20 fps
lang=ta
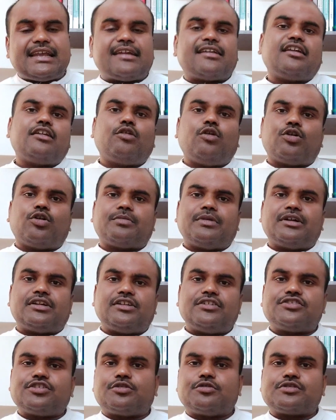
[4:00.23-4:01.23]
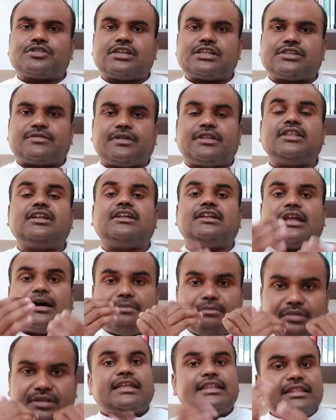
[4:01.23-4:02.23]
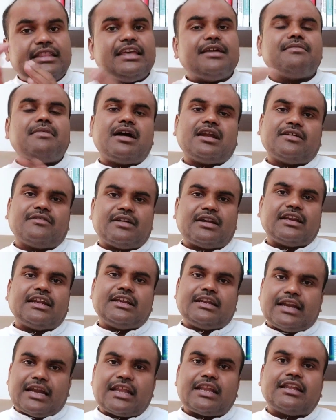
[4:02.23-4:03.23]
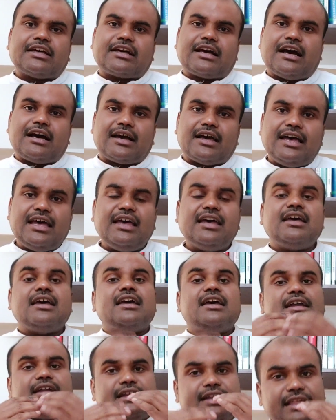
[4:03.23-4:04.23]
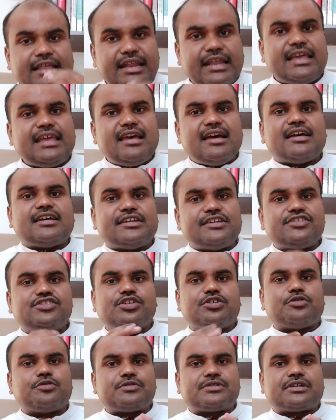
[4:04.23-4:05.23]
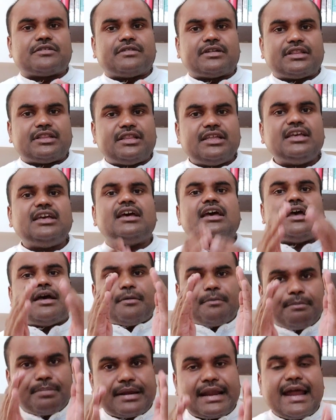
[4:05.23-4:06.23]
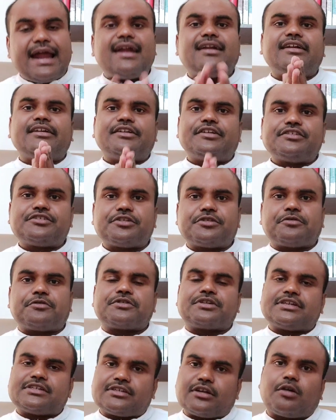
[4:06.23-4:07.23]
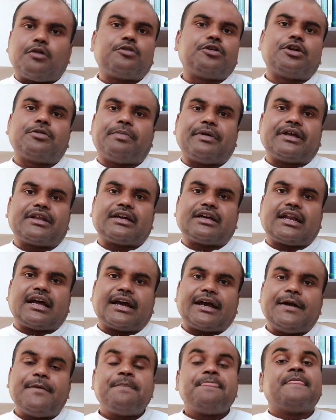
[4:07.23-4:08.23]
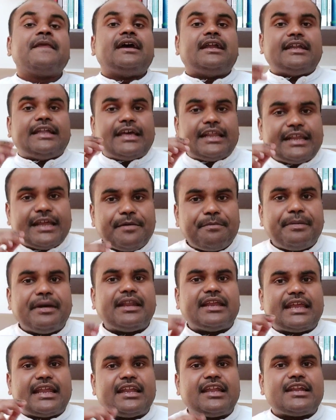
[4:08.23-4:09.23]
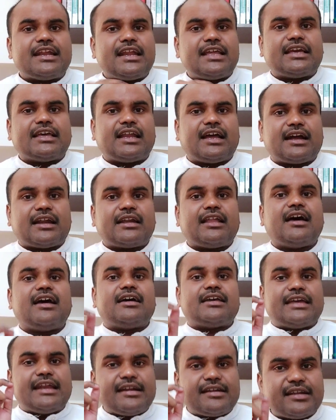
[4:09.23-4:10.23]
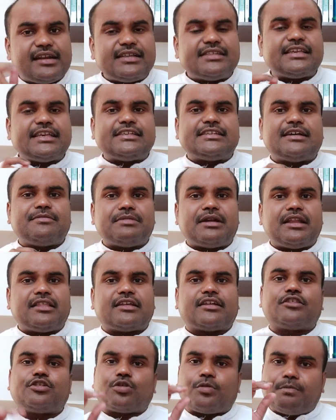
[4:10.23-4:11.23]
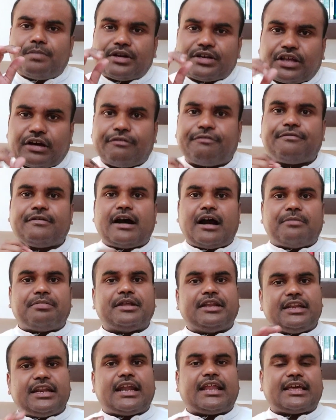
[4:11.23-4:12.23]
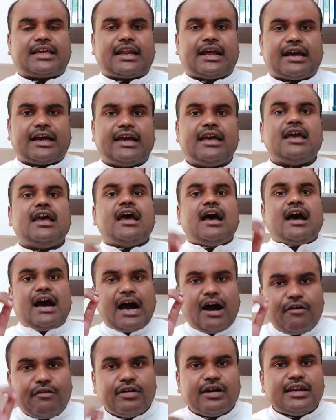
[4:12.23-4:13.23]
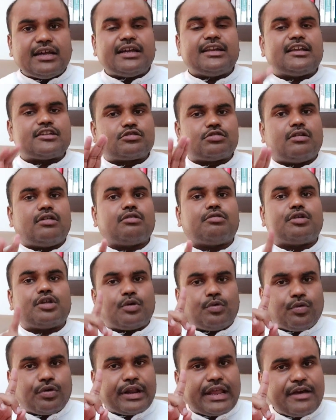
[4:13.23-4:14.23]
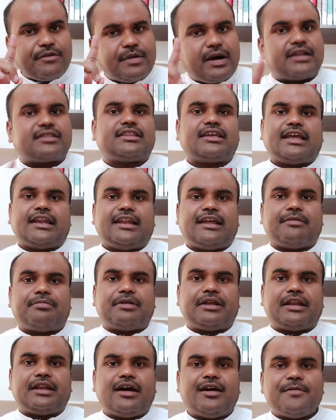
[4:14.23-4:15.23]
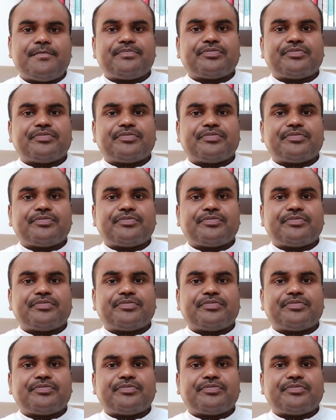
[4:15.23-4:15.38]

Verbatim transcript: சென்ட்ரல் கவர்மெண்ட் இன்ஸ்டிடியூஷன்ஸ் வந்து நம் இந்திய மாணவர்களின் நலனுக்காக நிறைய இன்ஸ்டிடியூட்ஸை வந்து பிராண்டட் இன்ஸ்டிடியூஷன்ஸை கொண்டுட்டு போயிருக்கிறாங்க நிறைய பேர் என்ன நினைக்கிறாங்கன்னா என்ட்ரன்ஸ் எக்ஸாம் எழுதுறது ரொம்ப டஃப் அப்படின்னு நினைக்கிறாங்க அவங்களுக்கு நான் சொல்லக்கூடிய ஒரே வார்த்தை என்ன அப்படின்னா